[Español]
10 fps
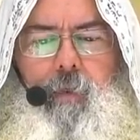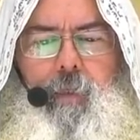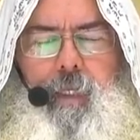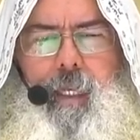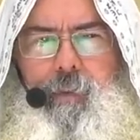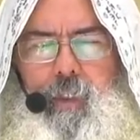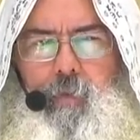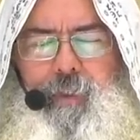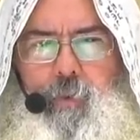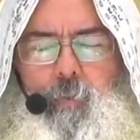El
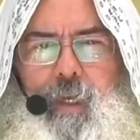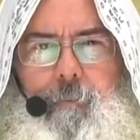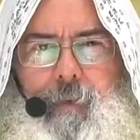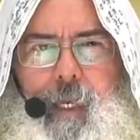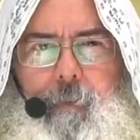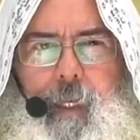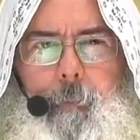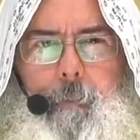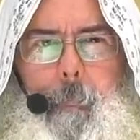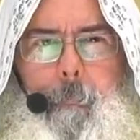Eterno me tomó la palabra,
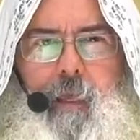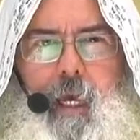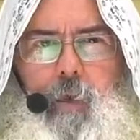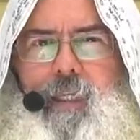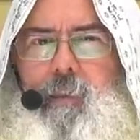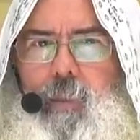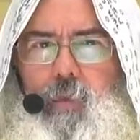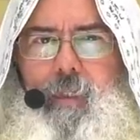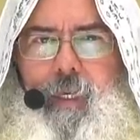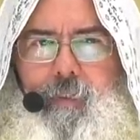ahora te
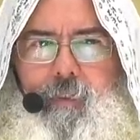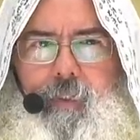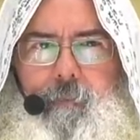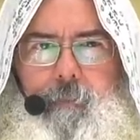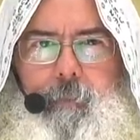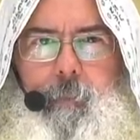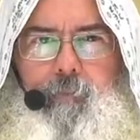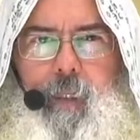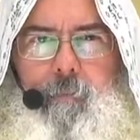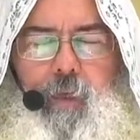toca a ti,
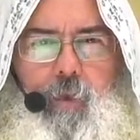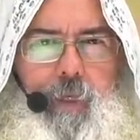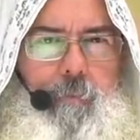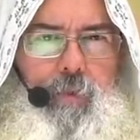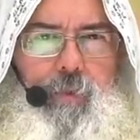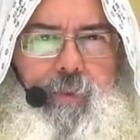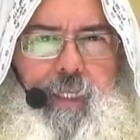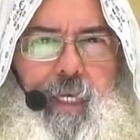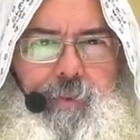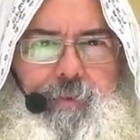pero no en muchos
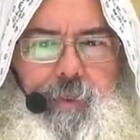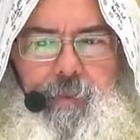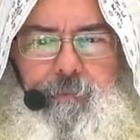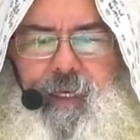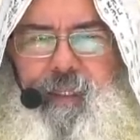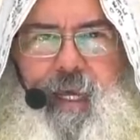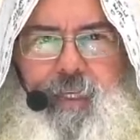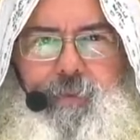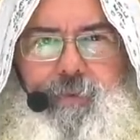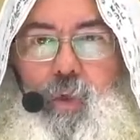años, en un par de
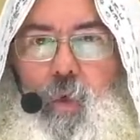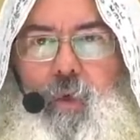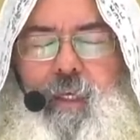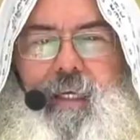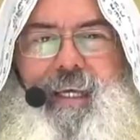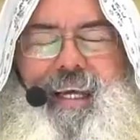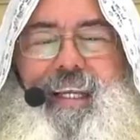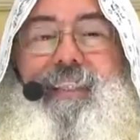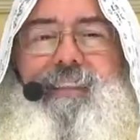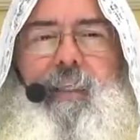años, no,
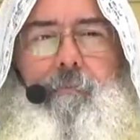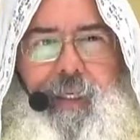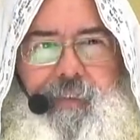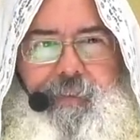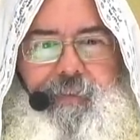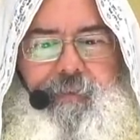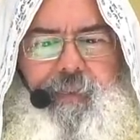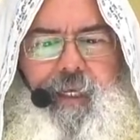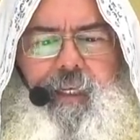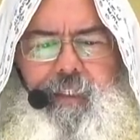en este mes,
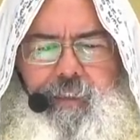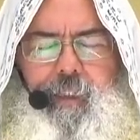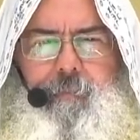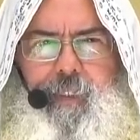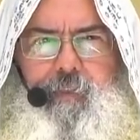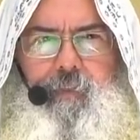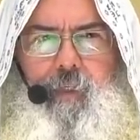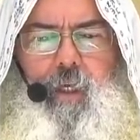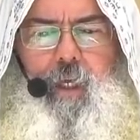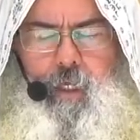en este mes.
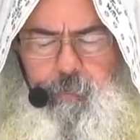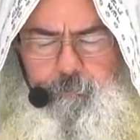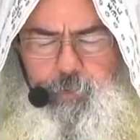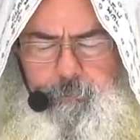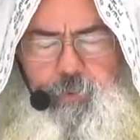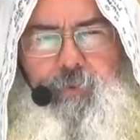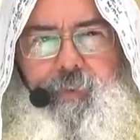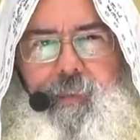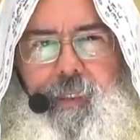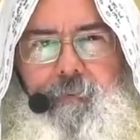
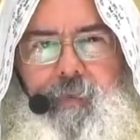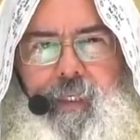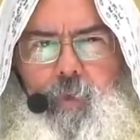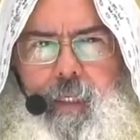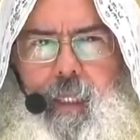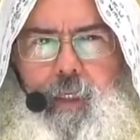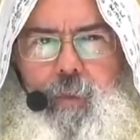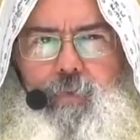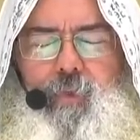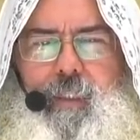Proponte, recuerda, hay
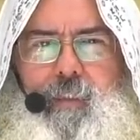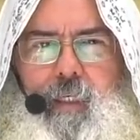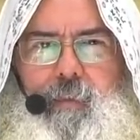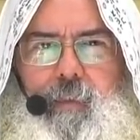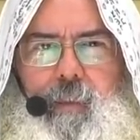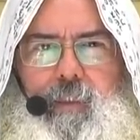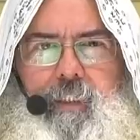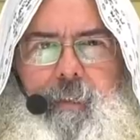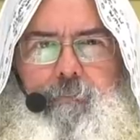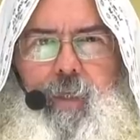dos fuerzas,
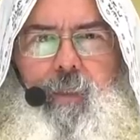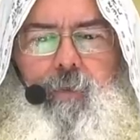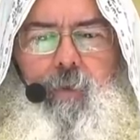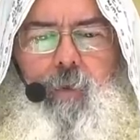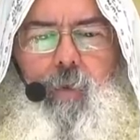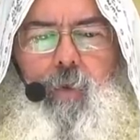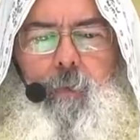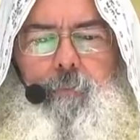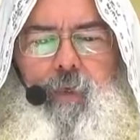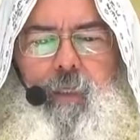si puedo o
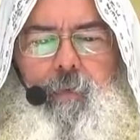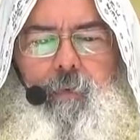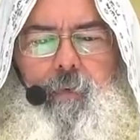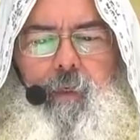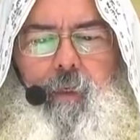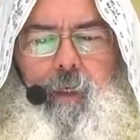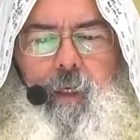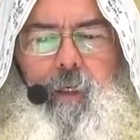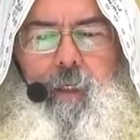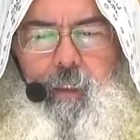no puedo.
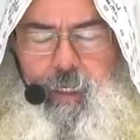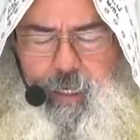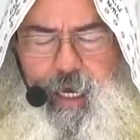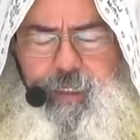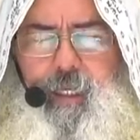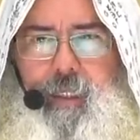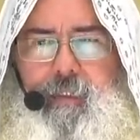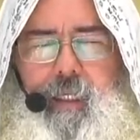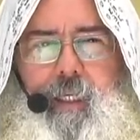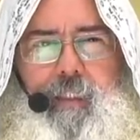Hay que
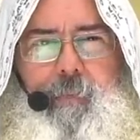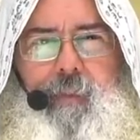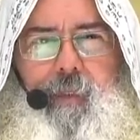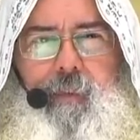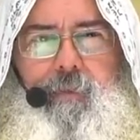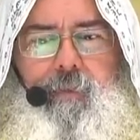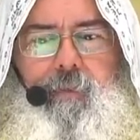alcanzar las metas.